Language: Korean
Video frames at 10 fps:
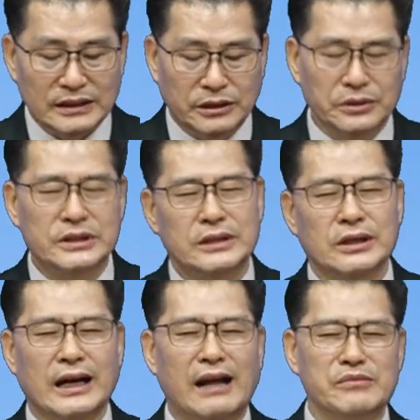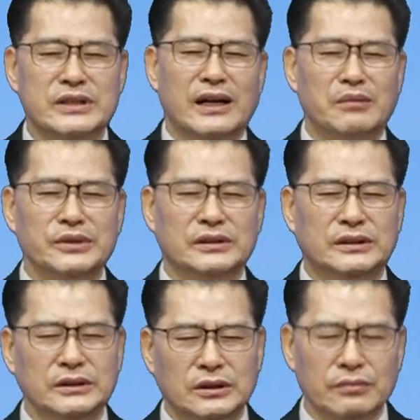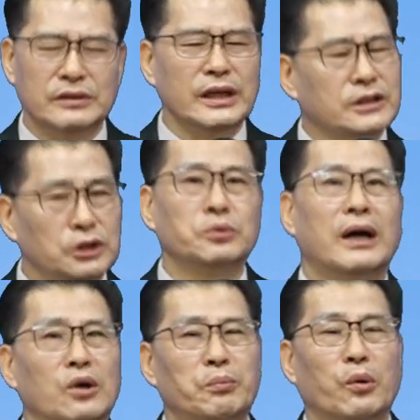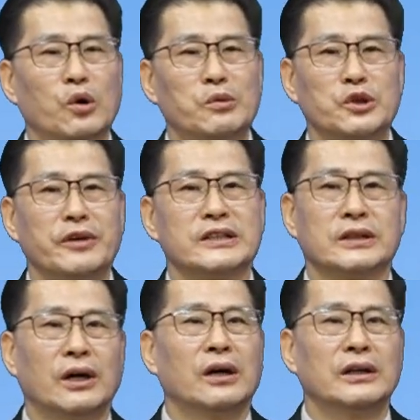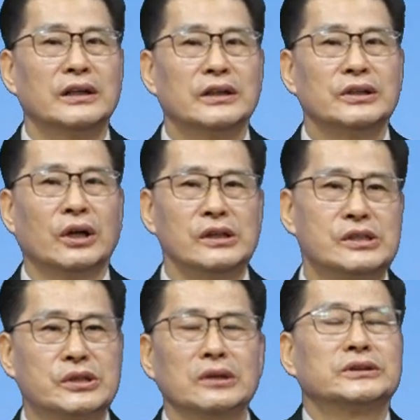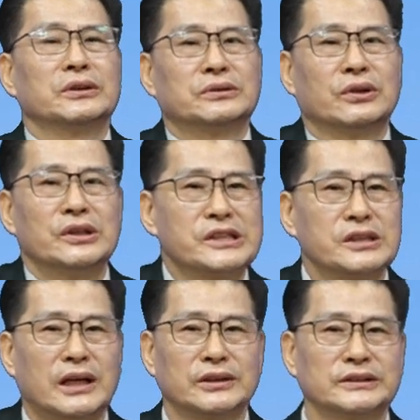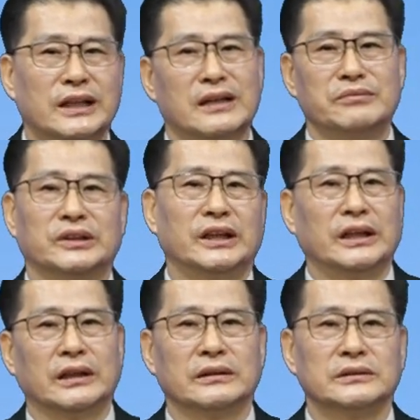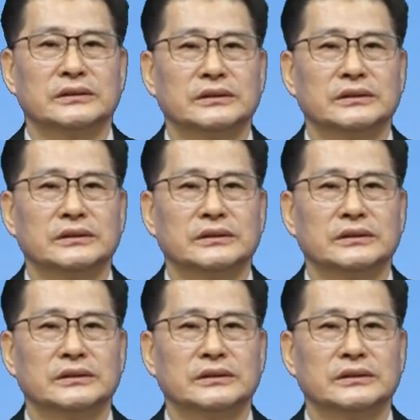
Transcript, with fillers: 그곳에서 감사하며 뜨겁게 기도하고 복음을 위해서 열정적으로 헌신하던 사람들이